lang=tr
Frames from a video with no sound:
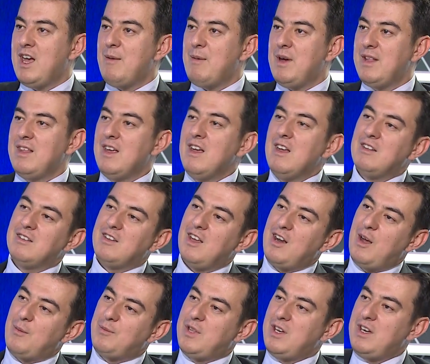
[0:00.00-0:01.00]
Hani hemen
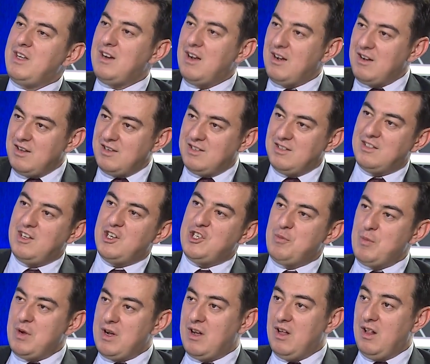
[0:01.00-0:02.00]
TANAP'tan İran gazını
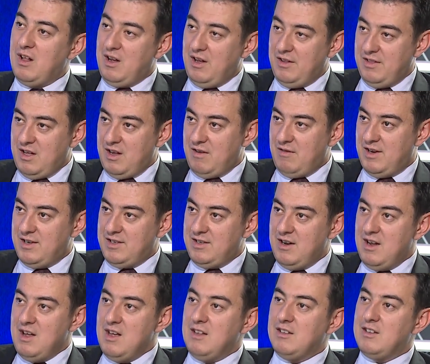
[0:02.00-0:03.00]
taşımaya kalkanlar
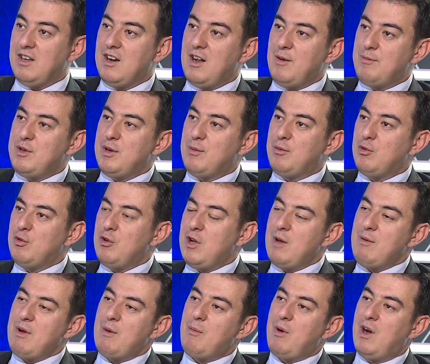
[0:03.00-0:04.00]
var. TANAP
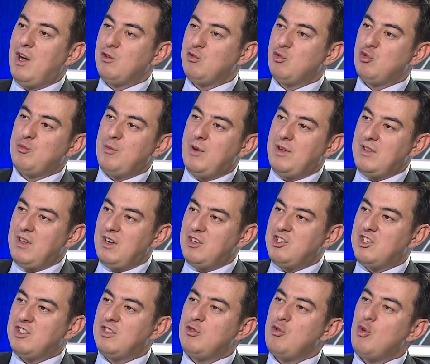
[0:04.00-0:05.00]
yapılıyor hemen bazı
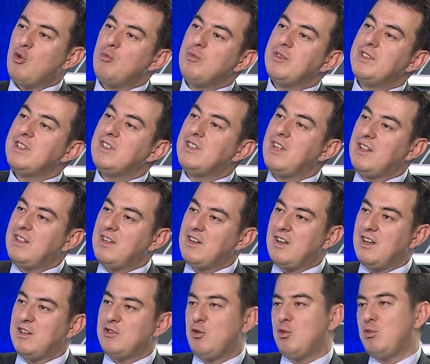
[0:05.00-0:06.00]
uzmanlar çıktı. Yok Mısır'dan
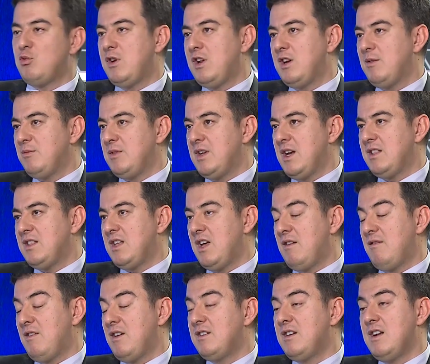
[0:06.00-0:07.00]
da gaz götürelim
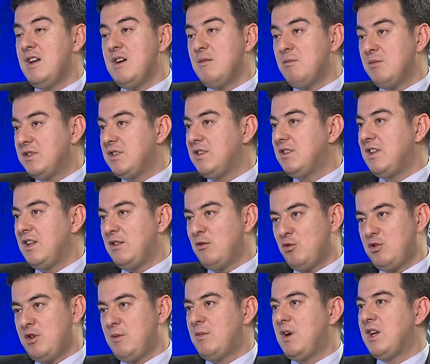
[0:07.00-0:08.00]
diyenler var.
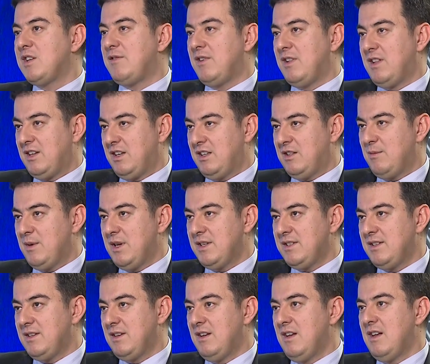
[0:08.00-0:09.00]
Mısır'dan da hocam gaz falan
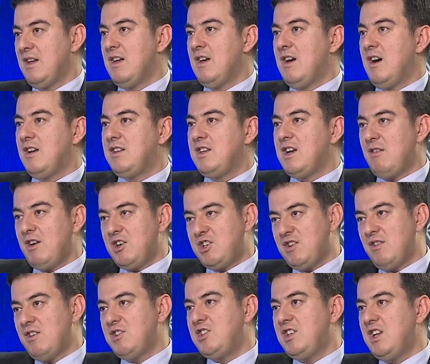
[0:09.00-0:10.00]
gitmez.
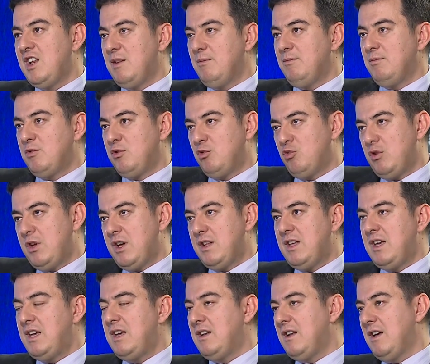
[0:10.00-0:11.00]
Yavaş yavaş inelim.
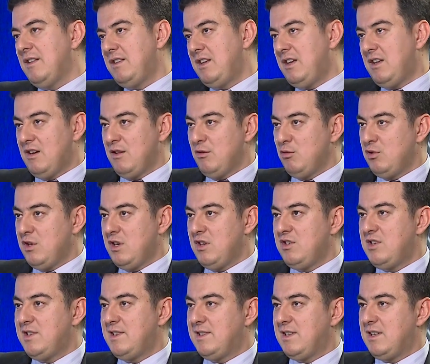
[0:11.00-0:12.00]
Güneyde İran. İran'ın
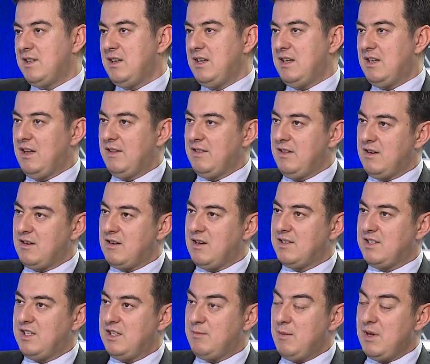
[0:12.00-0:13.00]
üzerini çizdik. İran'dan
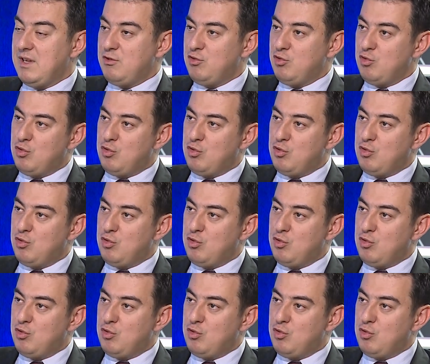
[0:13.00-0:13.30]
gaz gitmez.